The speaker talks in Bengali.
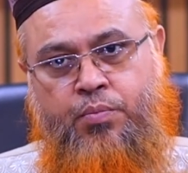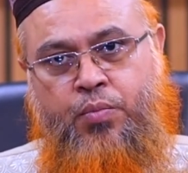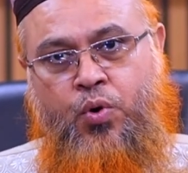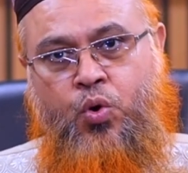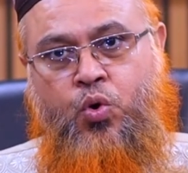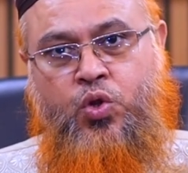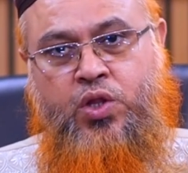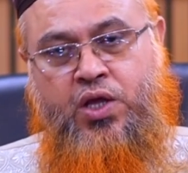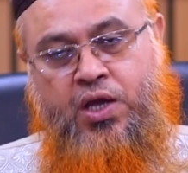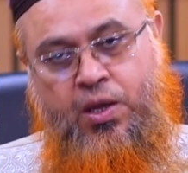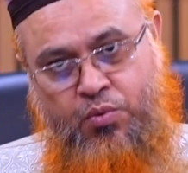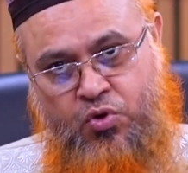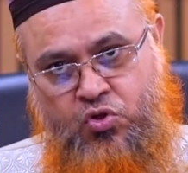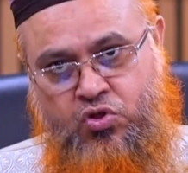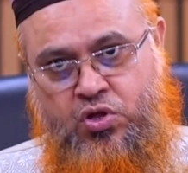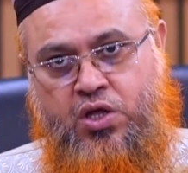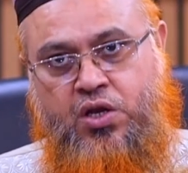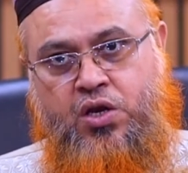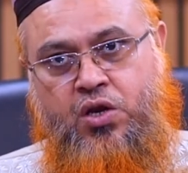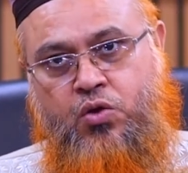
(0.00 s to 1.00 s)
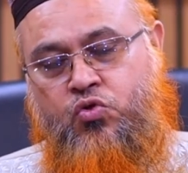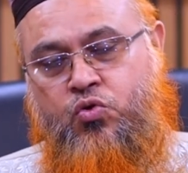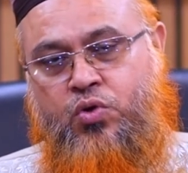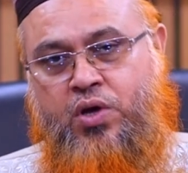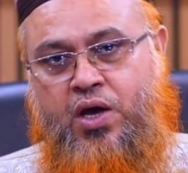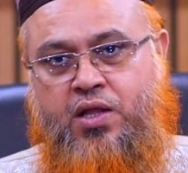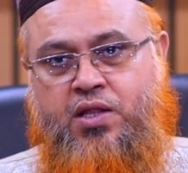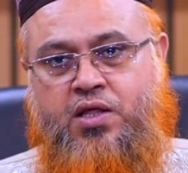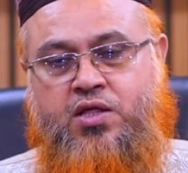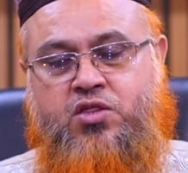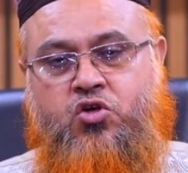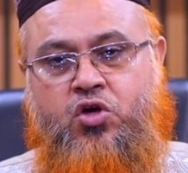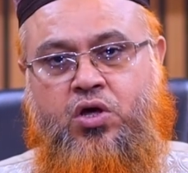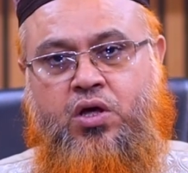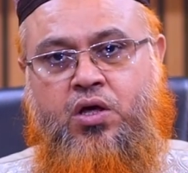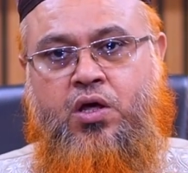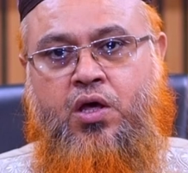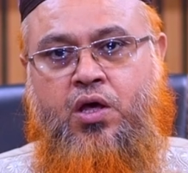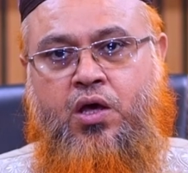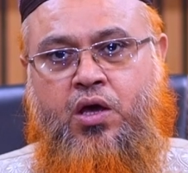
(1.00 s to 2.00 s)
পক্ষ থেকে এবং এটিও সই হাদিস যে
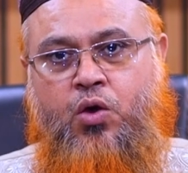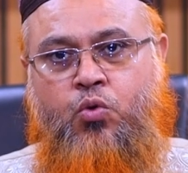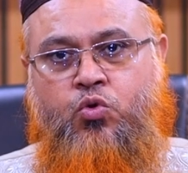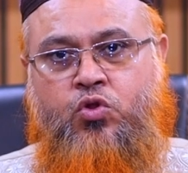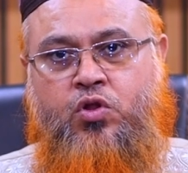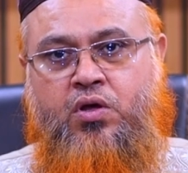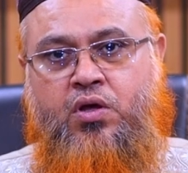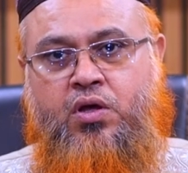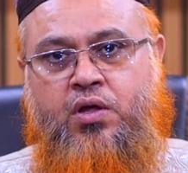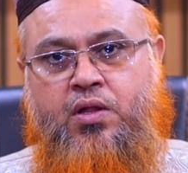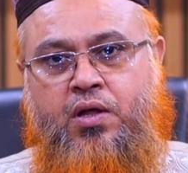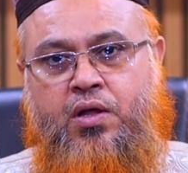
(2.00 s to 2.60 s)
কেউ যদি